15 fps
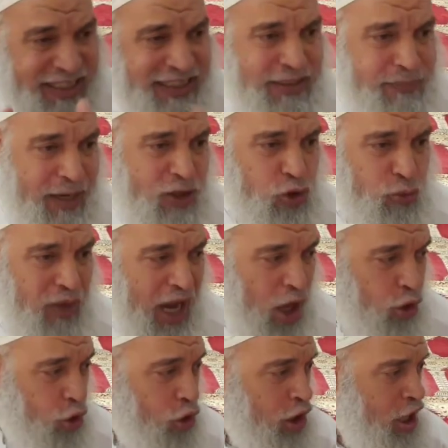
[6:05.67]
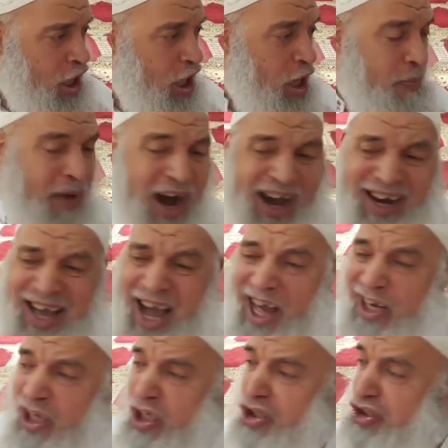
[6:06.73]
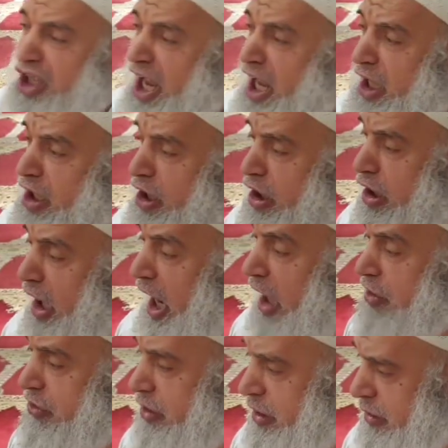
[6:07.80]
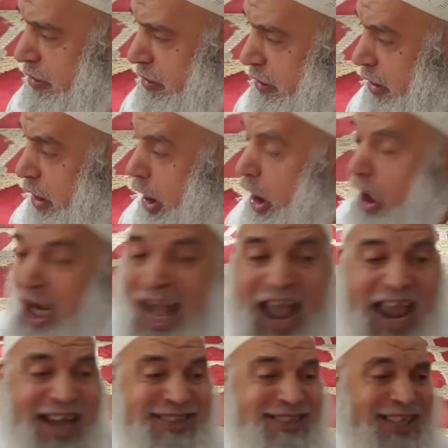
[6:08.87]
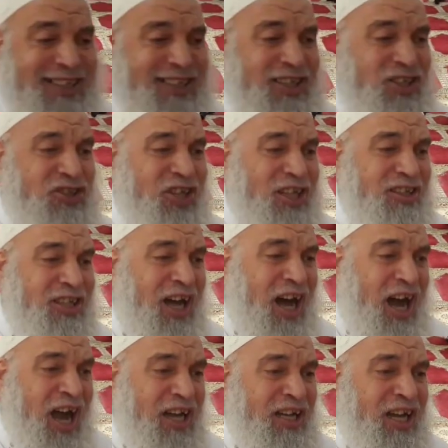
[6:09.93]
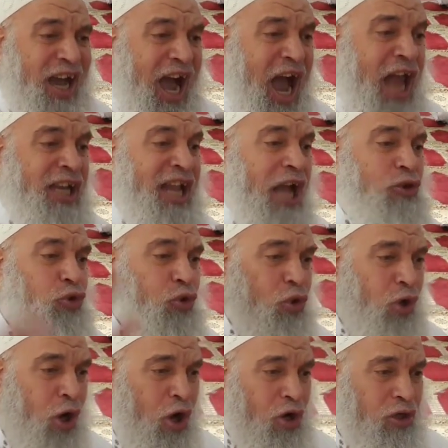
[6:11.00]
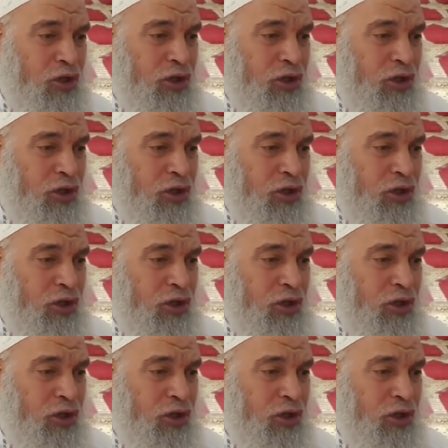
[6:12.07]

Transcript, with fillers: جسمك شماله عباره عن حصن حصين لا يستطيع الشيطان ان يدخله